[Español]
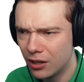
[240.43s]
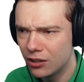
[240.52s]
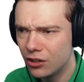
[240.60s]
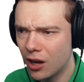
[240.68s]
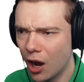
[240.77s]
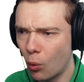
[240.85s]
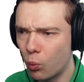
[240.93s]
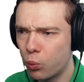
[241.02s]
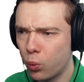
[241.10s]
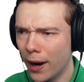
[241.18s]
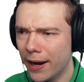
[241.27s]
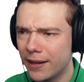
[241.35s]
¿Existen
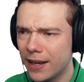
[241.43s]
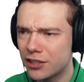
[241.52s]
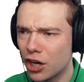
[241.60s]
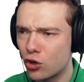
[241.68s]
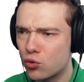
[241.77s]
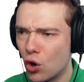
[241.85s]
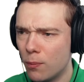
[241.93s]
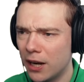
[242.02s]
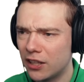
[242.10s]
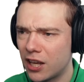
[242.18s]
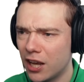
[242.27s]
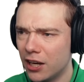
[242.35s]
tripulantes
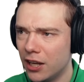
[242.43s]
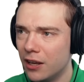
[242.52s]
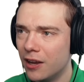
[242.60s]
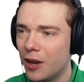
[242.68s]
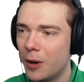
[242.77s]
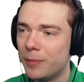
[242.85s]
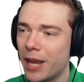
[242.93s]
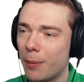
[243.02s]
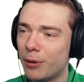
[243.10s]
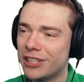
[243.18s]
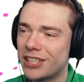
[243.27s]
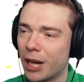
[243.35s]
gatos? Sí,
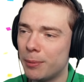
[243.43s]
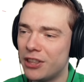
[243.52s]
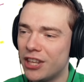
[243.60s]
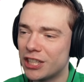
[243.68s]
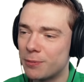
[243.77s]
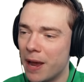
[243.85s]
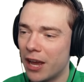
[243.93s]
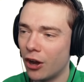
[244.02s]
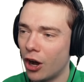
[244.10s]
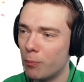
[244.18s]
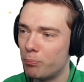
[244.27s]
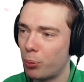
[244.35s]
pero encontramos a
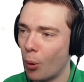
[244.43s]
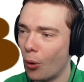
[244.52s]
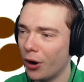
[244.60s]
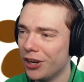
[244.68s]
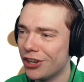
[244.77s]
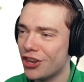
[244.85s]
este point